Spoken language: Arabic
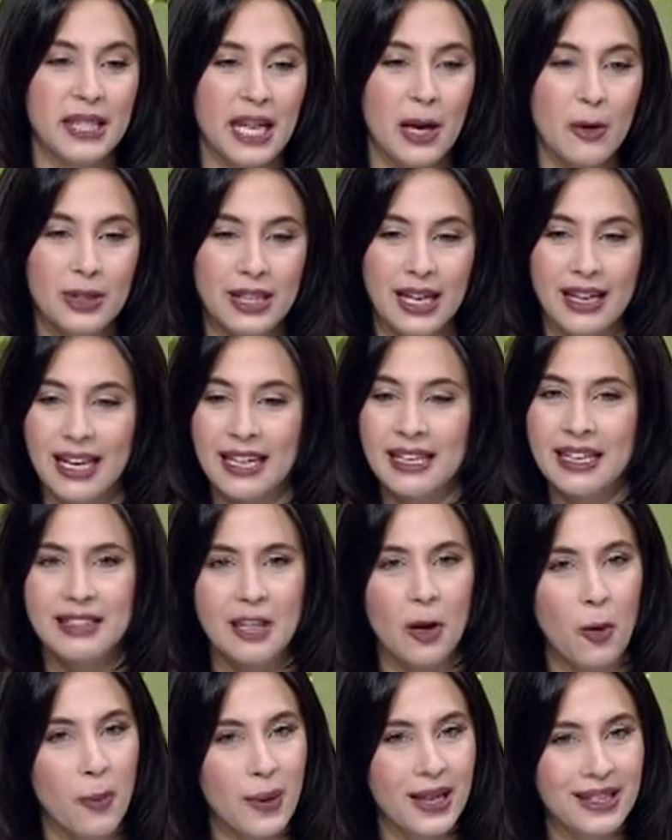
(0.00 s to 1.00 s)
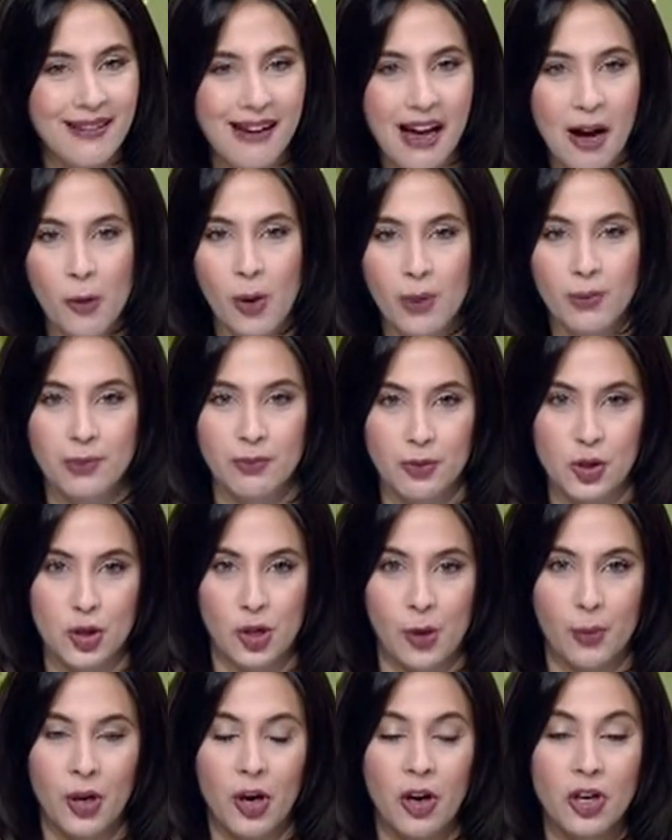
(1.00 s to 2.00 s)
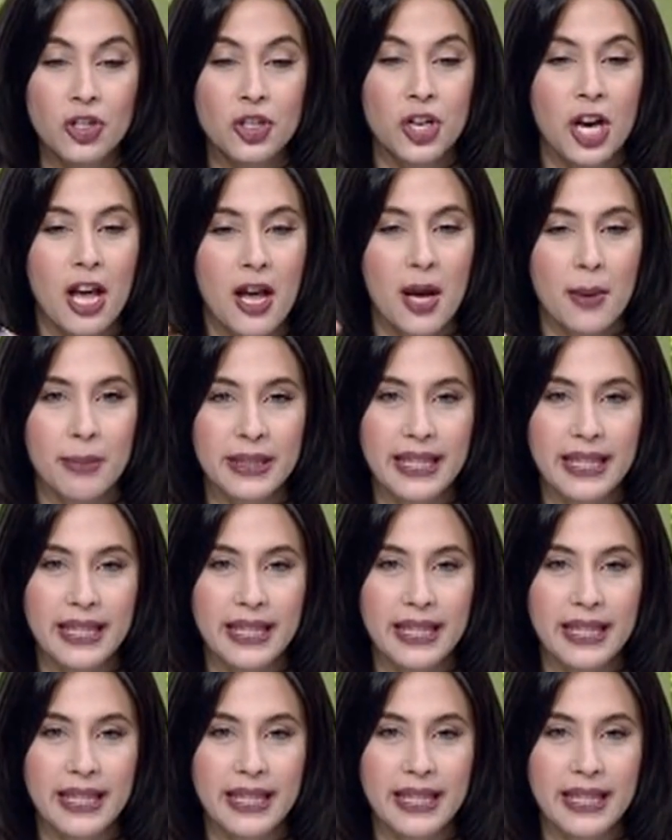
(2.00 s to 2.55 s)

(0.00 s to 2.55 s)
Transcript: متعود على ان انت كوبايه القهوه ما بتشربهاش